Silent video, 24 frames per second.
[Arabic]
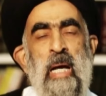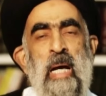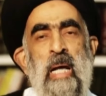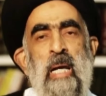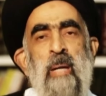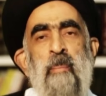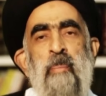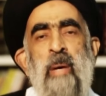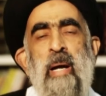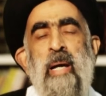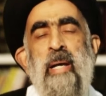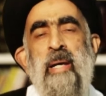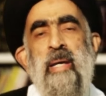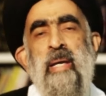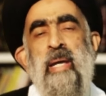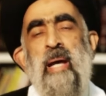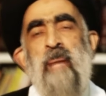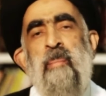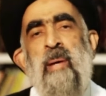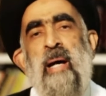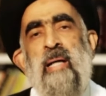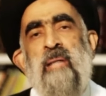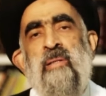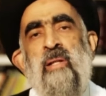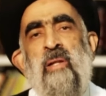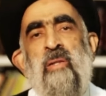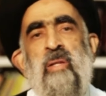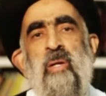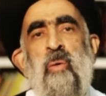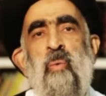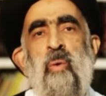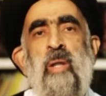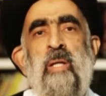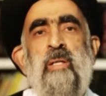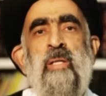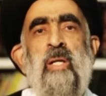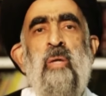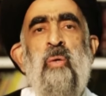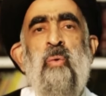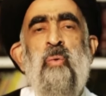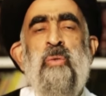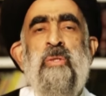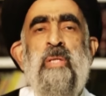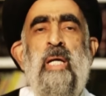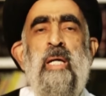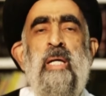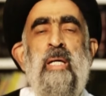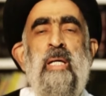هل بقي بعد ثورة
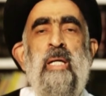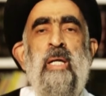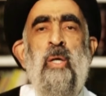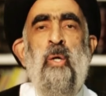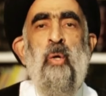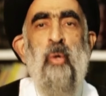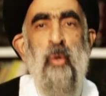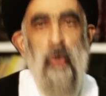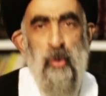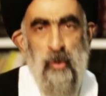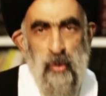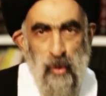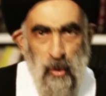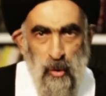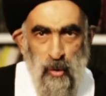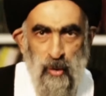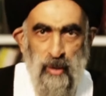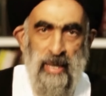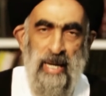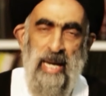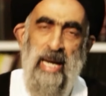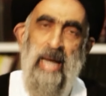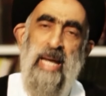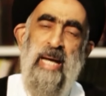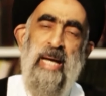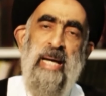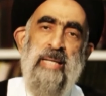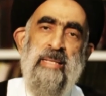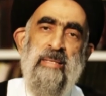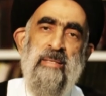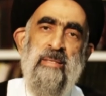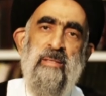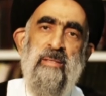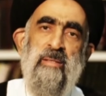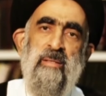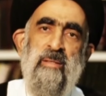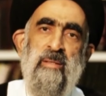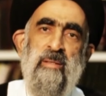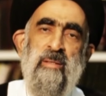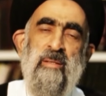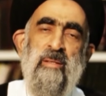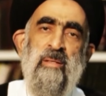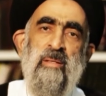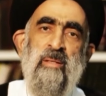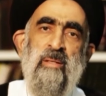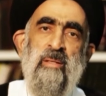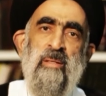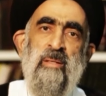الحسين عذرا لأحد
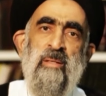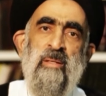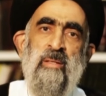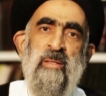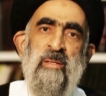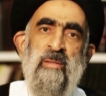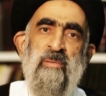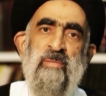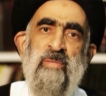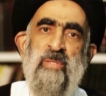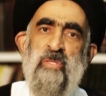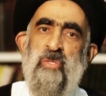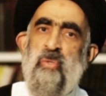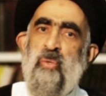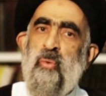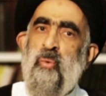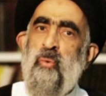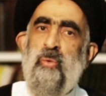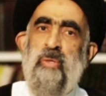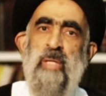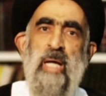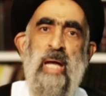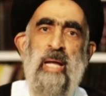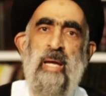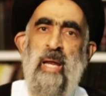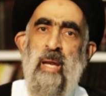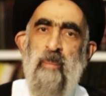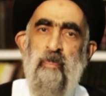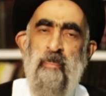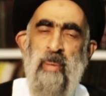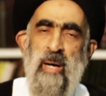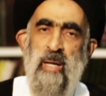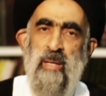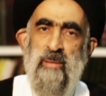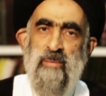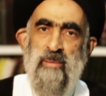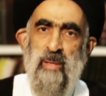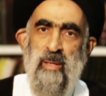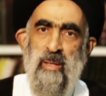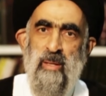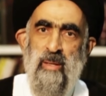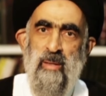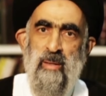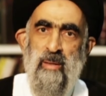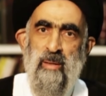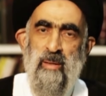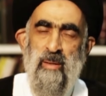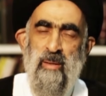في السكوت على
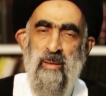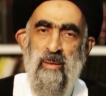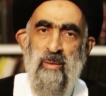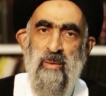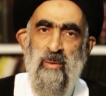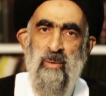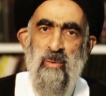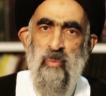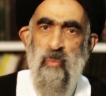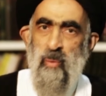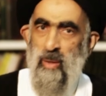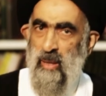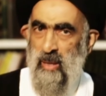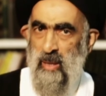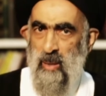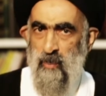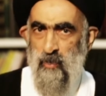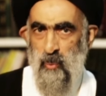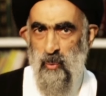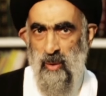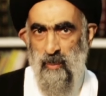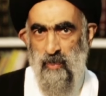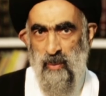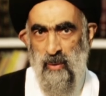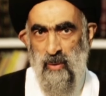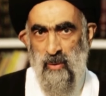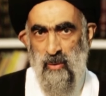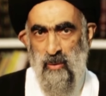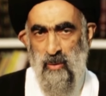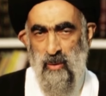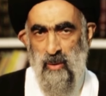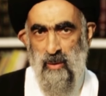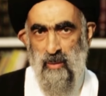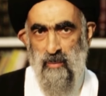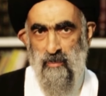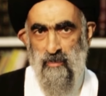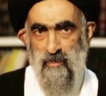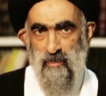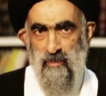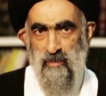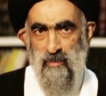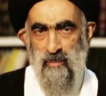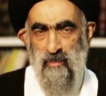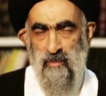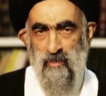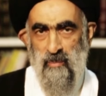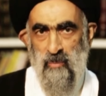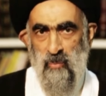الباطل والقبول بالظلم
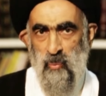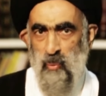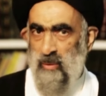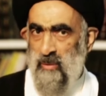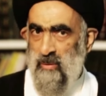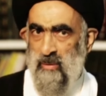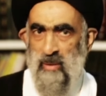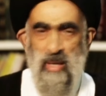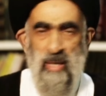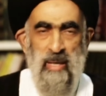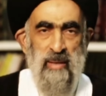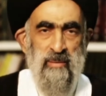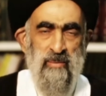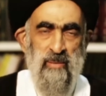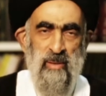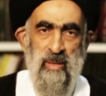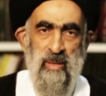والطاعة